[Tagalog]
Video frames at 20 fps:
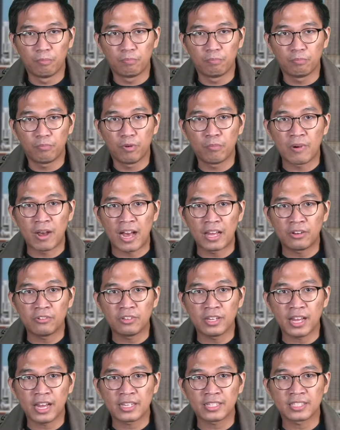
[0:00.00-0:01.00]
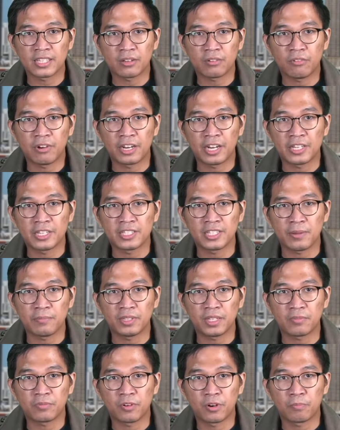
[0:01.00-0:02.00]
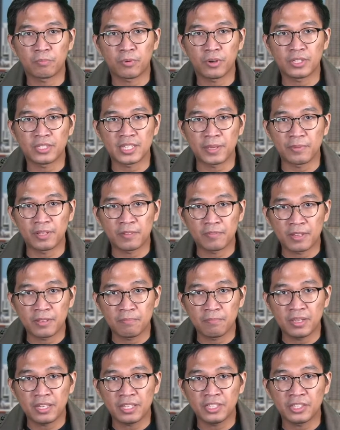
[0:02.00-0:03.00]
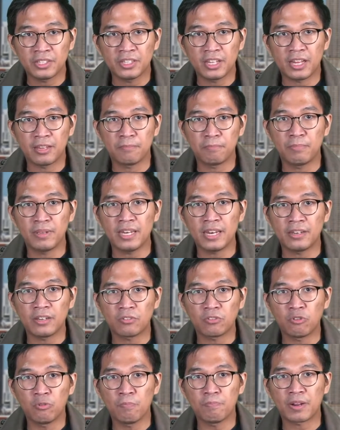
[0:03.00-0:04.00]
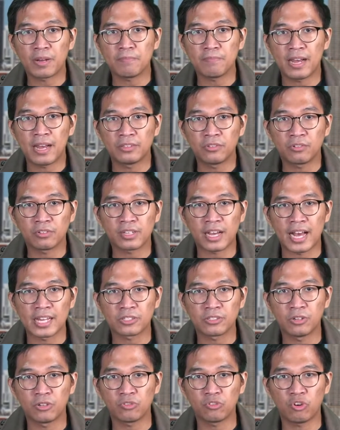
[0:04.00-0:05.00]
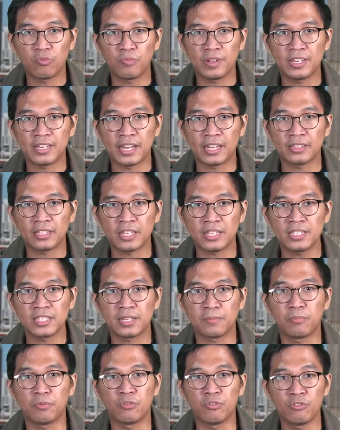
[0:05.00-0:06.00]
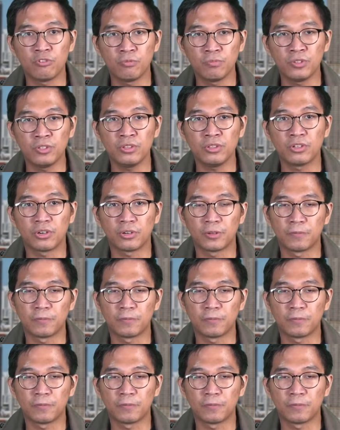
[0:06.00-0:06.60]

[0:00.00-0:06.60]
Pumalo na sa 174.75 million ang bilang ng kumpirmadong kaso ng COVID-19 sa buong mundo.